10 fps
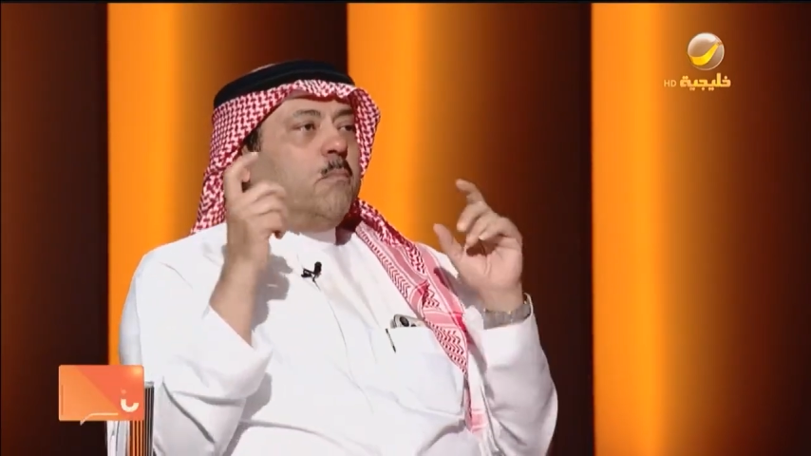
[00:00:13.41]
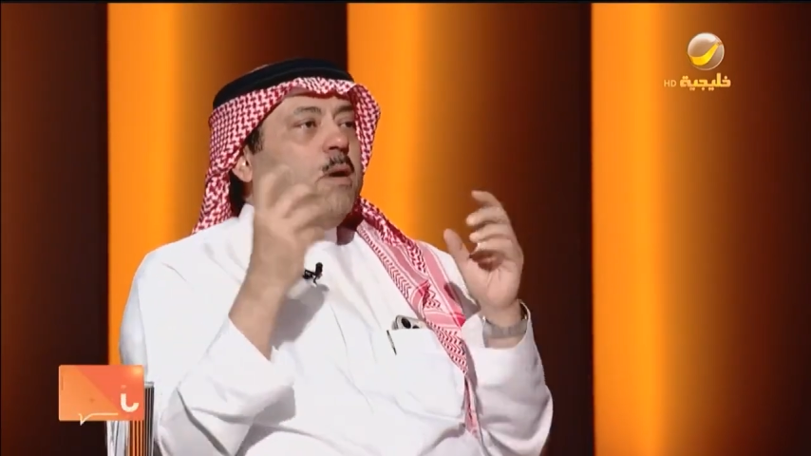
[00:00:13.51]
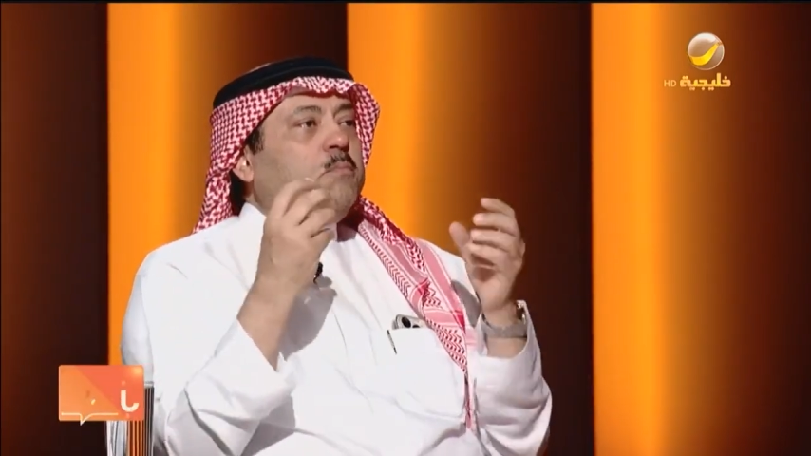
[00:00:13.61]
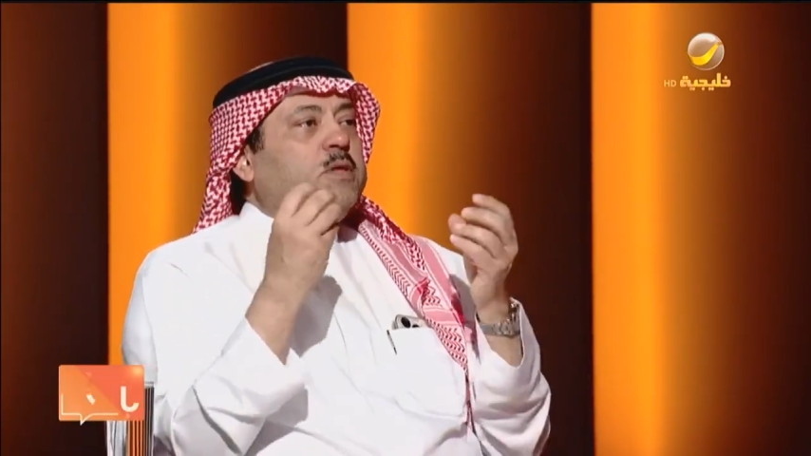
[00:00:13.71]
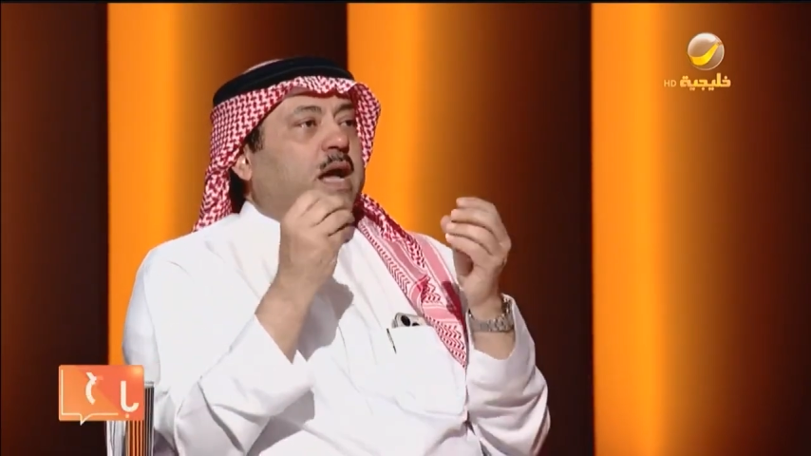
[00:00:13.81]

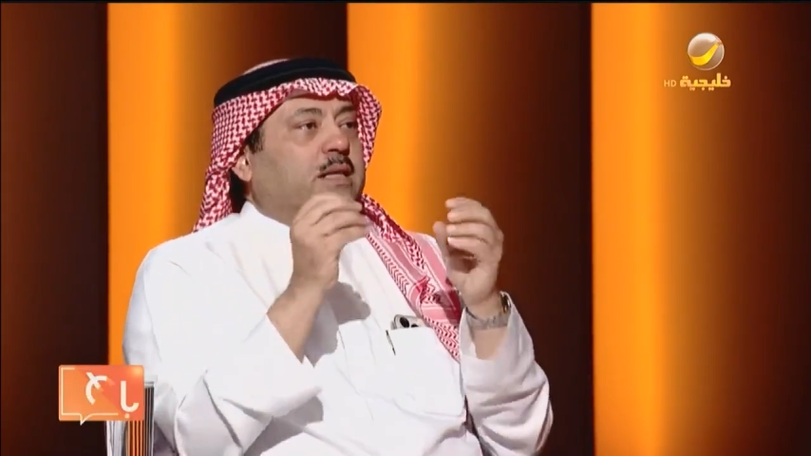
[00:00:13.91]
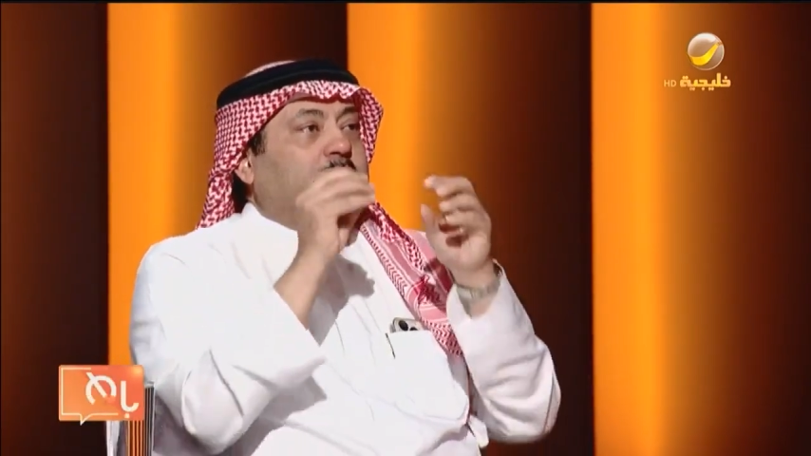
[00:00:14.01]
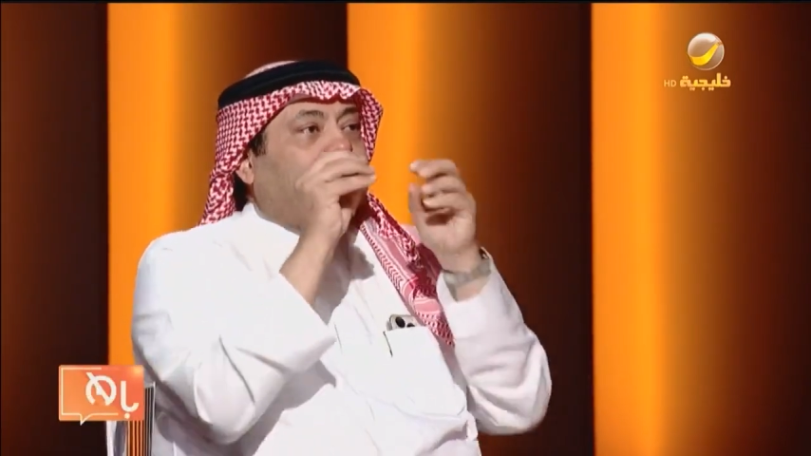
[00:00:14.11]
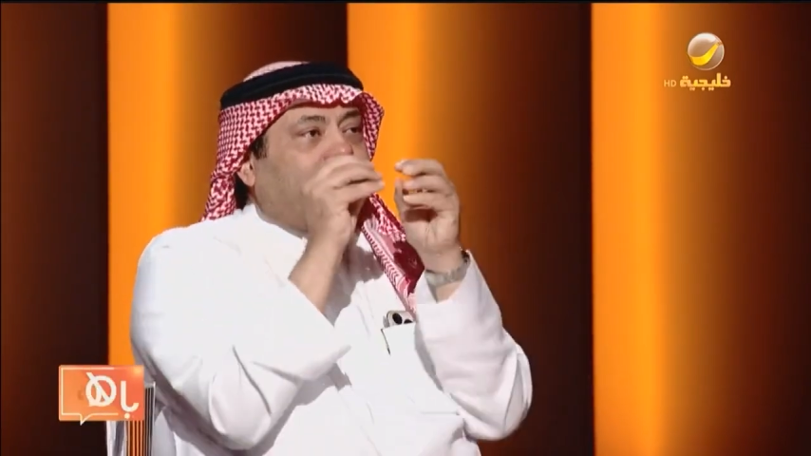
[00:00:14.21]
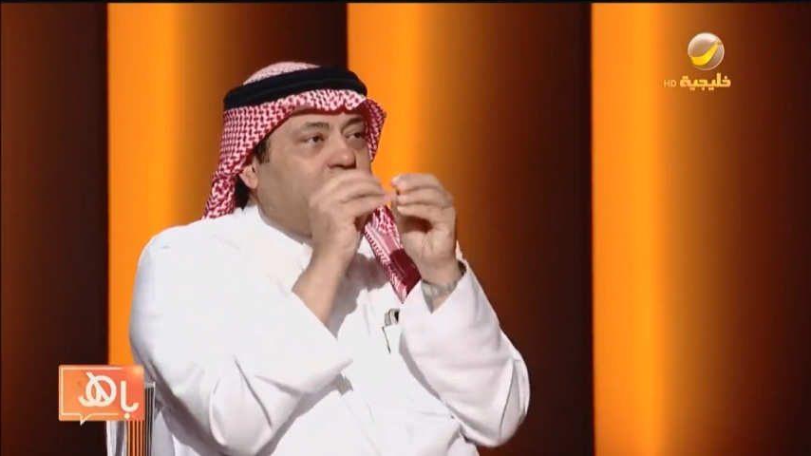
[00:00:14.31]
مبدأ
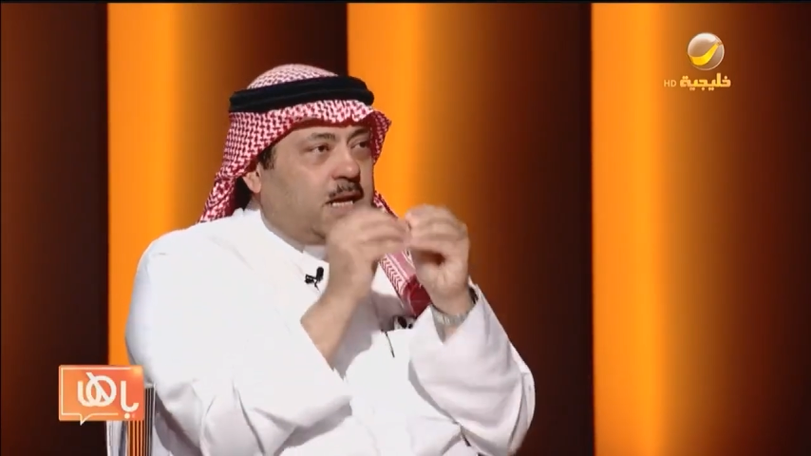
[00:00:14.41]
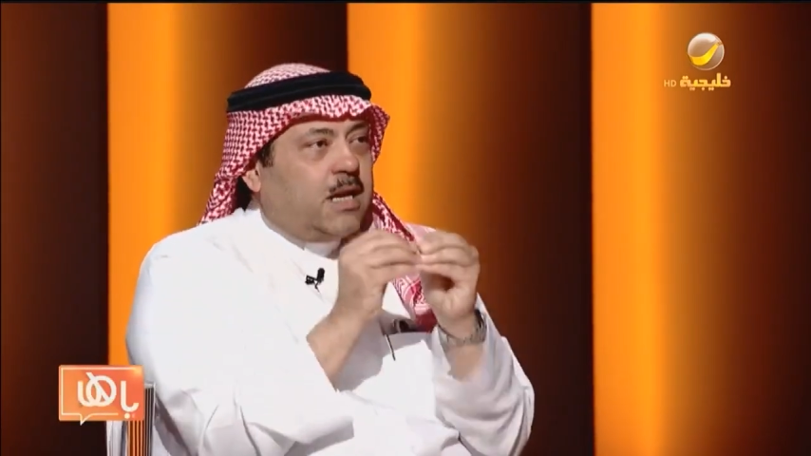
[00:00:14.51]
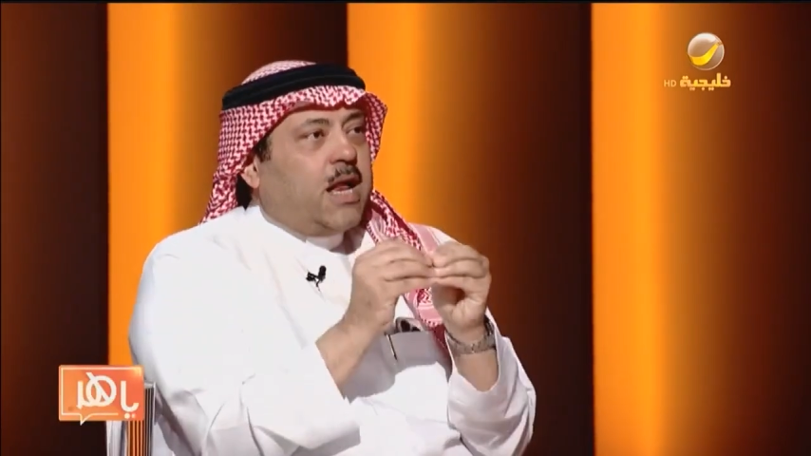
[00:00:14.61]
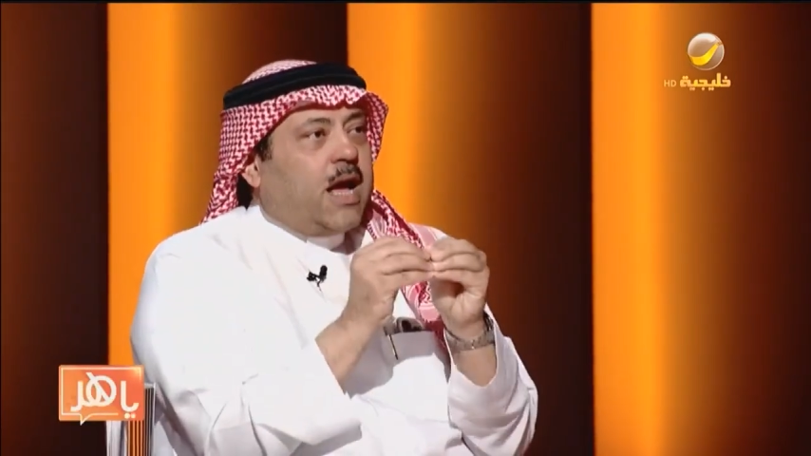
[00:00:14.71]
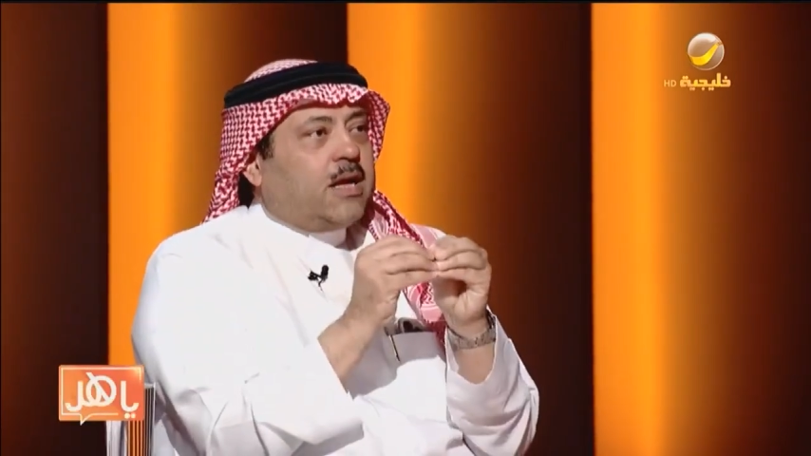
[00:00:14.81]

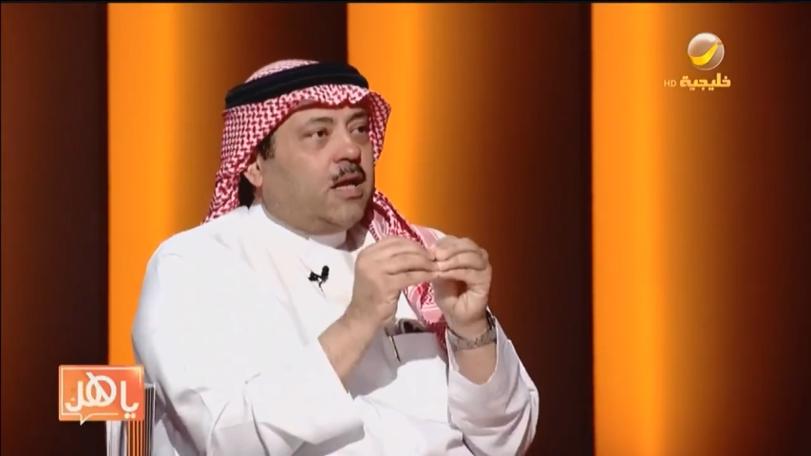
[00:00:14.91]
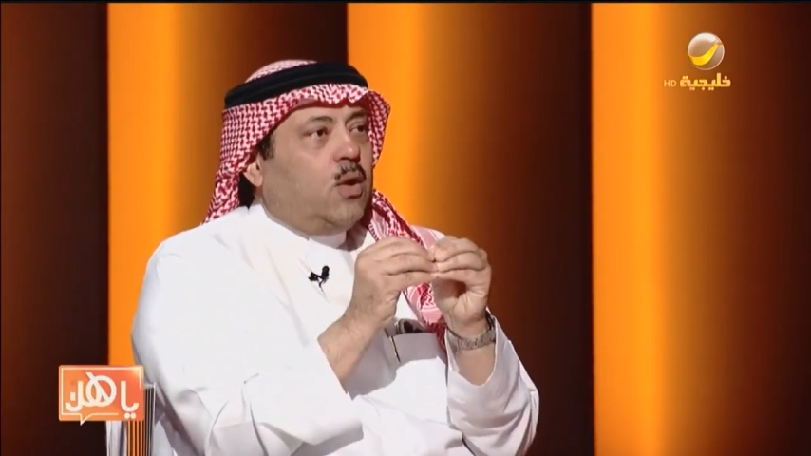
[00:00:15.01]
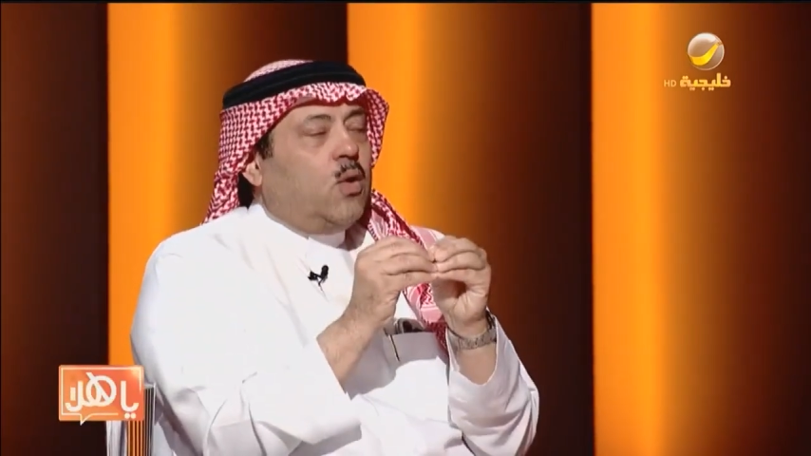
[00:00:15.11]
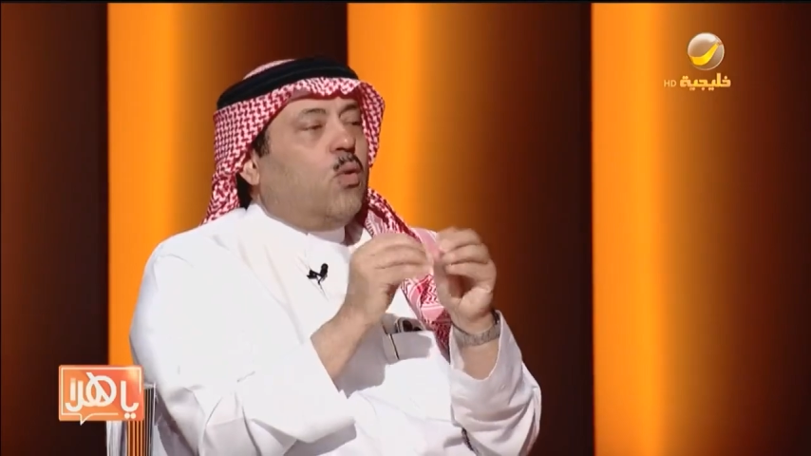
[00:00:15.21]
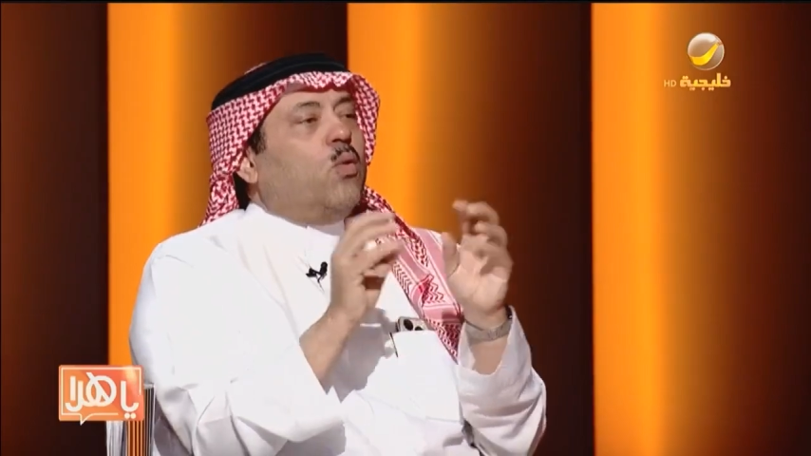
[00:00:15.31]
تقليل الأكل